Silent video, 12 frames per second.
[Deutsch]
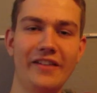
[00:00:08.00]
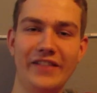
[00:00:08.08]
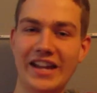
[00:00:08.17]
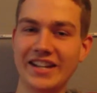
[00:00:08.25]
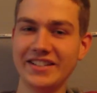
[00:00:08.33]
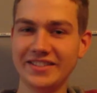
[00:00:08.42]

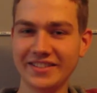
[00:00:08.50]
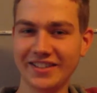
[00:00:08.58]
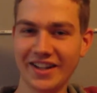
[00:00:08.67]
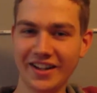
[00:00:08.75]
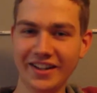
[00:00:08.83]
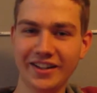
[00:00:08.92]
Wer nächstes
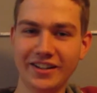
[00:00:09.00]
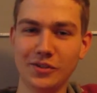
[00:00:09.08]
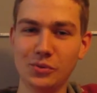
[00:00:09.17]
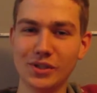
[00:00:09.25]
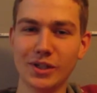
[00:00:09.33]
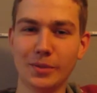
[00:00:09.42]
Jahr in den
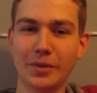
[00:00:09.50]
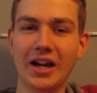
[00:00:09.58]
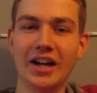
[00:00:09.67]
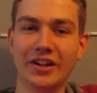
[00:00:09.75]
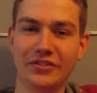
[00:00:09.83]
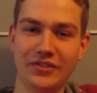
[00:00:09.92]
Urlaub
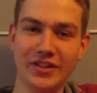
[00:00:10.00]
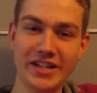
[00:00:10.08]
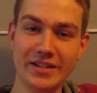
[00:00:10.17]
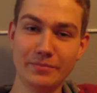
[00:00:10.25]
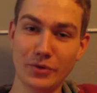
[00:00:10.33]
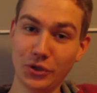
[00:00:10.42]

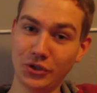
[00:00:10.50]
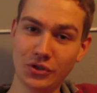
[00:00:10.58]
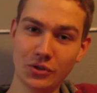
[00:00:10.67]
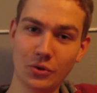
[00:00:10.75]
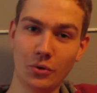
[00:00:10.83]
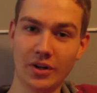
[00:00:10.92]
fliegen
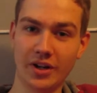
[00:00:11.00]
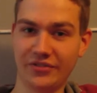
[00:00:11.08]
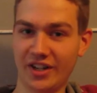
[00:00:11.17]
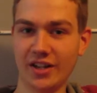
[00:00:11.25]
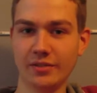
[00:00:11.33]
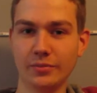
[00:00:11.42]
möchte oder
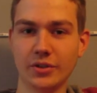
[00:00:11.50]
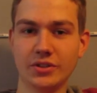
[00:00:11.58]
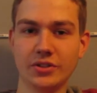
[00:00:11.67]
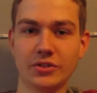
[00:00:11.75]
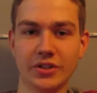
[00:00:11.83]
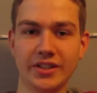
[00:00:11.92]
fahren
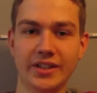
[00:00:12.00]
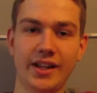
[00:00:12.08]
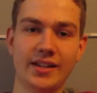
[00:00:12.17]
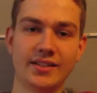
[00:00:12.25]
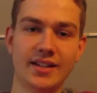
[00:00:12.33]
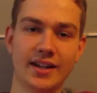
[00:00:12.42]
möchte, sollte
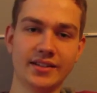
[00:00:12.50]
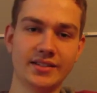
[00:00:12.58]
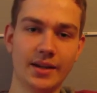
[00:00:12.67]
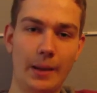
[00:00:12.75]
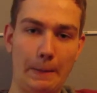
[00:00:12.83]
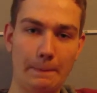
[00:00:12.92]
jetzt
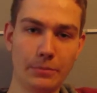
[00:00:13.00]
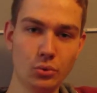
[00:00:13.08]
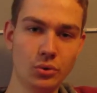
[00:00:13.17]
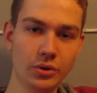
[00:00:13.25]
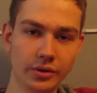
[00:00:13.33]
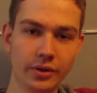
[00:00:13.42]
langsam
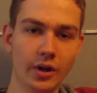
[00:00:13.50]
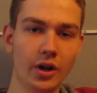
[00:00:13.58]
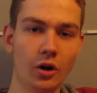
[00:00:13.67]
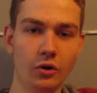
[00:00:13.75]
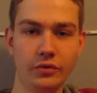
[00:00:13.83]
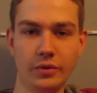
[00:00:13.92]
buchen.
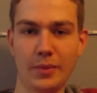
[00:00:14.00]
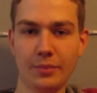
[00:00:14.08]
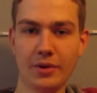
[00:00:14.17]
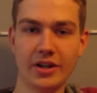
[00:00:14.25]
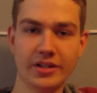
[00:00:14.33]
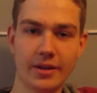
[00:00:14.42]
Und wie macht
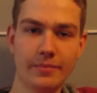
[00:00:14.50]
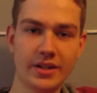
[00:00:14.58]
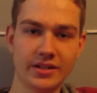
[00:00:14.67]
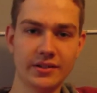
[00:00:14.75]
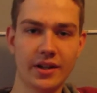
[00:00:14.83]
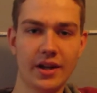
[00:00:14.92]
man das am
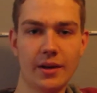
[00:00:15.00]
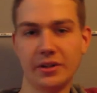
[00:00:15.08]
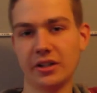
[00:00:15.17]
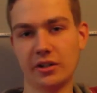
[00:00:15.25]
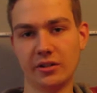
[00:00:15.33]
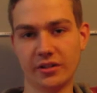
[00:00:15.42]
besten? Naja,
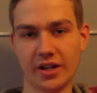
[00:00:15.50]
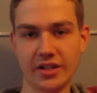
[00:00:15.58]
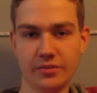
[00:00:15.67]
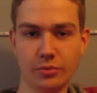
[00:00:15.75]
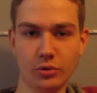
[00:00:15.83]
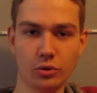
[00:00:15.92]
man geht ins
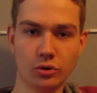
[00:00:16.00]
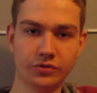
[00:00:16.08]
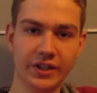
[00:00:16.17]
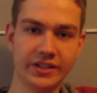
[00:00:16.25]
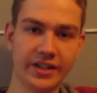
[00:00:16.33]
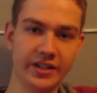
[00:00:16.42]
Reisebüro,
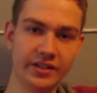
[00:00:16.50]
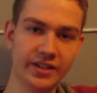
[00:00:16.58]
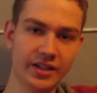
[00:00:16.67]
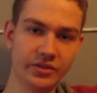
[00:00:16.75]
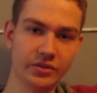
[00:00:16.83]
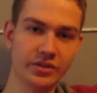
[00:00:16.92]
schwingt seinen
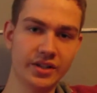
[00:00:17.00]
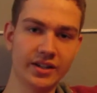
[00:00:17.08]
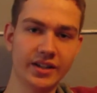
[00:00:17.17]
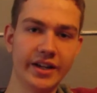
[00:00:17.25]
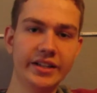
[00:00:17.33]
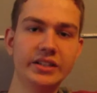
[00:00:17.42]
Hintern
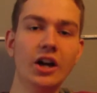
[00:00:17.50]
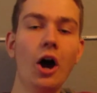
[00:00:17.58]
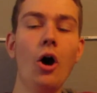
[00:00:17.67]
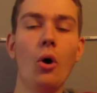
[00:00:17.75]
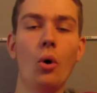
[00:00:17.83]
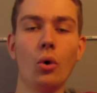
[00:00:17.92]
sozusagen dahin
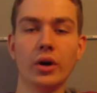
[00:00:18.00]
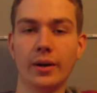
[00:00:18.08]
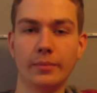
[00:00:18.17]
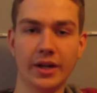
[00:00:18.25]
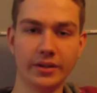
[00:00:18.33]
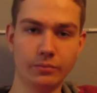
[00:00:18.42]
oder
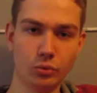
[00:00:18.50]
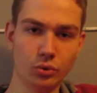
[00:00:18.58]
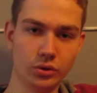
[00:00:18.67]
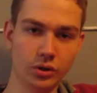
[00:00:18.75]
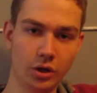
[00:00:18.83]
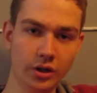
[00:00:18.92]
man
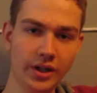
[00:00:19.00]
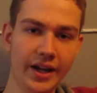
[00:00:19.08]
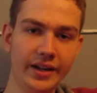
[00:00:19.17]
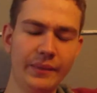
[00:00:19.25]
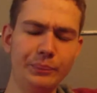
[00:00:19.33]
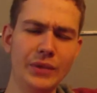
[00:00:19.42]
bucht
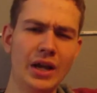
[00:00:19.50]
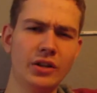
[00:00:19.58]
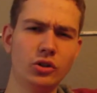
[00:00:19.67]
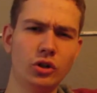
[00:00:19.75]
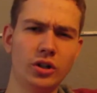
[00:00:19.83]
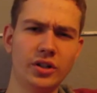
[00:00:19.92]
online.
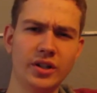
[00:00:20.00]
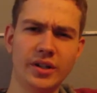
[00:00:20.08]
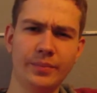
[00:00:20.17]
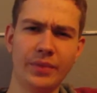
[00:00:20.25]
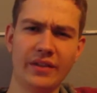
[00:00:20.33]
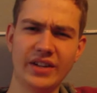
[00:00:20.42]
Doch
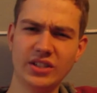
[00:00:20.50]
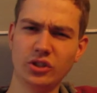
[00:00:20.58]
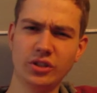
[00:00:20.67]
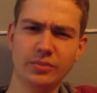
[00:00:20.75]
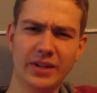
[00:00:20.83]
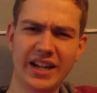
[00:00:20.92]
ähm, was
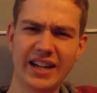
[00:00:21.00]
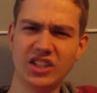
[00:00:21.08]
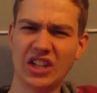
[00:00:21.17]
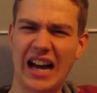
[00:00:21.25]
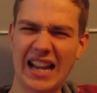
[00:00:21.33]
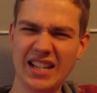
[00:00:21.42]
sollte man
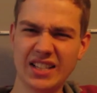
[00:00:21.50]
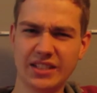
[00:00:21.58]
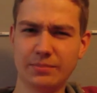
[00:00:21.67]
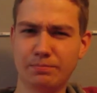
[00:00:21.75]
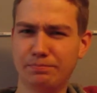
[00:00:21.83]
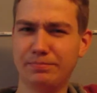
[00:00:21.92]
eigentlich
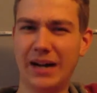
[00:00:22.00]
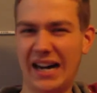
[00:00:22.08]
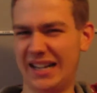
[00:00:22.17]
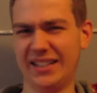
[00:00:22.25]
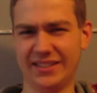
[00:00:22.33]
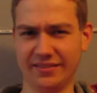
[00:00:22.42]
alles
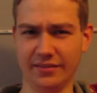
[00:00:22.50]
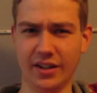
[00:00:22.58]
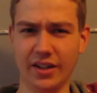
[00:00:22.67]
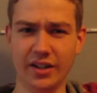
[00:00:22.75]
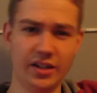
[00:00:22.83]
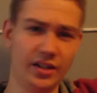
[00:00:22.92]
beachten?
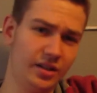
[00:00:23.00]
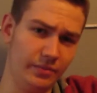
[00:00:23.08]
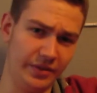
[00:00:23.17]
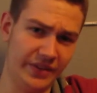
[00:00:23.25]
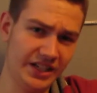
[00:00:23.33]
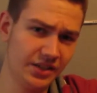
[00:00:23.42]

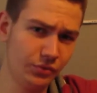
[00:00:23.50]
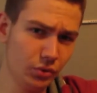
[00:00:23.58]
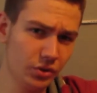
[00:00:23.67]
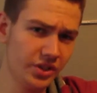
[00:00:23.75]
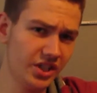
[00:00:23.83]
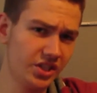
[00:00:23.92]
Mit welcher
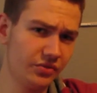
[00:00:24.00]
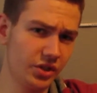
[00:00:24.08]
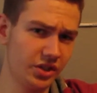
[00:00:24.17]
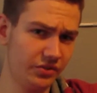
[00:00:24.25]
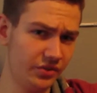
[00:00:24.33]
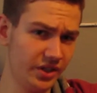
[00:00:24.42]
Fluggesellschaft
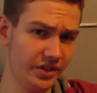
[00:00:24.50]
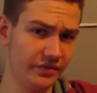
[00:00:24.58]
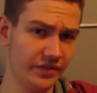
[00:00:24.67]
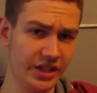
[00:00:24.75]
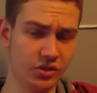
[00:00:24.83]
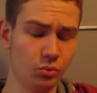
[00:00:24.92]
sollte ich fliegen?
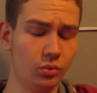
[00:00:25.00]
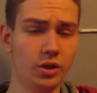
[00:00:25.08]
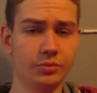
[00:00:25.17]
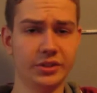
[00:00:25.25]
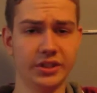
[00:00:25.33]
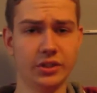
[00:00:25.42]
Welche
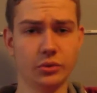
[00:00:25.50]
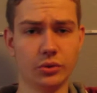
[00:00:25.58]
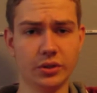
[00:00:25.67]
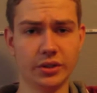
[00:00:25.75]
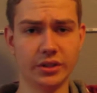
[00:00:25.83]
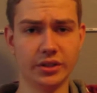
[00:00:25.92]

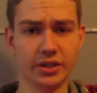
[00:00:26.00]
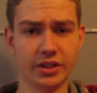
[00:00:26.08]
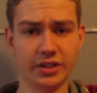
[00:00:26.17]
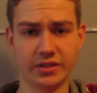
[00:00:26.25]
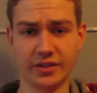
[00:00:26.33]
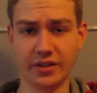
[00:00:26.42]
Urlaubsregionen
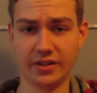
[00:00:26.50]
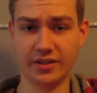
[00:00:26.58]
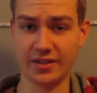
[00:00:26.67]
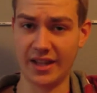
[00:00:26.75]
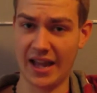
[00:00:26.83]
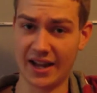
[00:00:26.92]
äh, sind
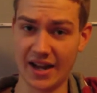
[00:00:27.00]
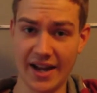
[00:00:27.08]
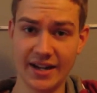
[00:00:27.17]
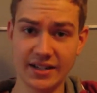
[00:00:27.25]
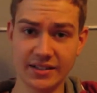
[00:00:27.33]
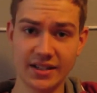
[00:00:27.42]
sehr
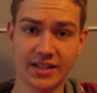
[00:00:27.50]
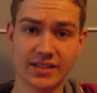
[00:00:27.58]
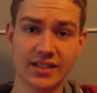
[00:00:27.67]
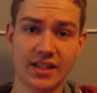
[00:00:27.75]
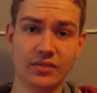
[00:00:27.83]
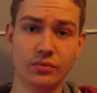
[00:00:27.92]
geeignet
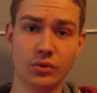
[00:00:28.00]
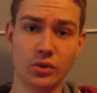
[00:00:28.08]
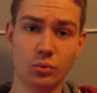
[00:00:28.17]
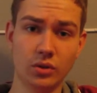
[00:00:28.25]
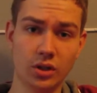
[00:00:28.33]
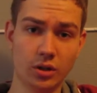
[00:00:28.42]
derzeit für die
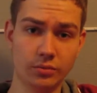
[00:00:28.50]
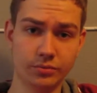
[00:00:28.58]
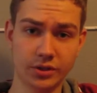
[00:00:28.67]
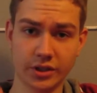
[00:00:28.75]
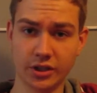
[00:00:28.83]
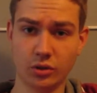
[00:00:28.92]

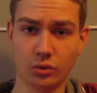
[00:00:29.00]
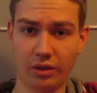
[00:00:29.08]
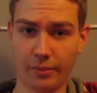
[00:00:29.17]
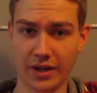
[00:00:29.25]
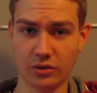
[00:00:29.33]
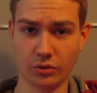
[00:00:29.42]
Urlaubsregion
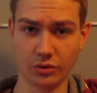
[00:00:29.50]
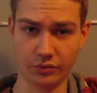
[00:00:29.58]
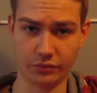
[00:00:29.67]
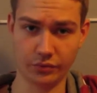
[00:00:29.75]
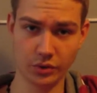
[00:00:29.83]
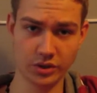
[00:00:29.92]

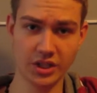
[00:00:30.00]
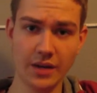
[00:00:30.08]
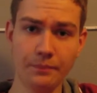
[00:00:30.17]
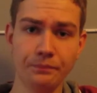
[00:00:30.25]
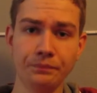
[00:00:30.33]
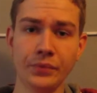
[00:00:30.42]
2014?
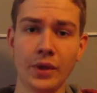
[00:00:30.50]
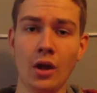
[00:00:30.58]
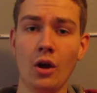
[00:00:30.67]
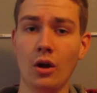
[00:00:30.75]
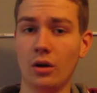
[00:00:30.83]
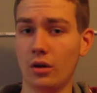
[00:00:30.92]

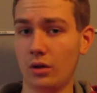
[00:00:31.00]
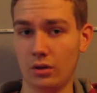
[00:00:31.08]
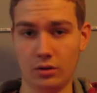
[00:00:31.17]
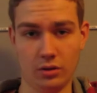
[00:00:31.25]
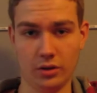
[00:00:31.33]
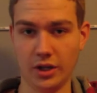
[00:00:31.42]

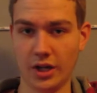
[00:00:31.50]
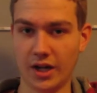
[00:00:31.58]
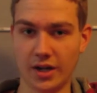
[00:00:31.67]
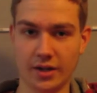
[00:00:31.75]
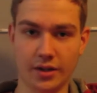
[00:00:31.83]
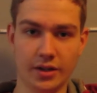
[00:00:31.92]

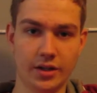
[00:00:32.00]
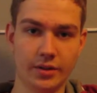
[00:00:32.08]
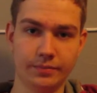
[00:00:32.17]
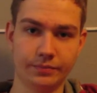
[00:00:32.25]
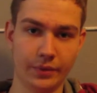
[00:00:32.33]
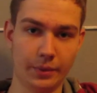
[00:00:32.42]
Ja,
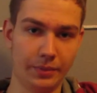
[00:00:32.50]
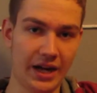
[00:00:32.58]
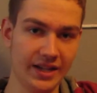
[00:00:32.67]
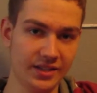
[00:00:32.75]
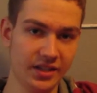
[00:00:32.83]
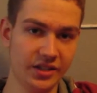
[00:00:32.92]
ähm,
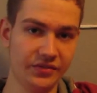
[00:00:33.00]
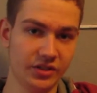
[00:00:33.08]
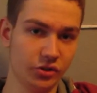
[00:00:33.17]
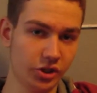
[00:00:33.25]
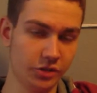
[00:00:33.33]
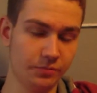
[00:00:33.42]
preislich,
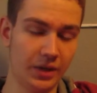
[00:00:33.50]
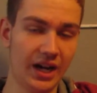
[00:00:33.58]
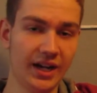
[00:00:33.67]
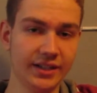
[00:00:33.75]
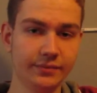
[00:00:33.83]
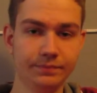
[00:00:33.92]
was sollte ich
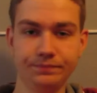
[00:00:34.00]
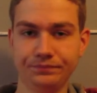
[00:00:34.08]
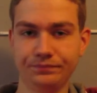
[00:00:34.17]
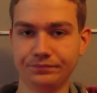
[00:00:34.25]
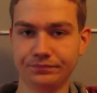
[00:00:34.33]
beachten?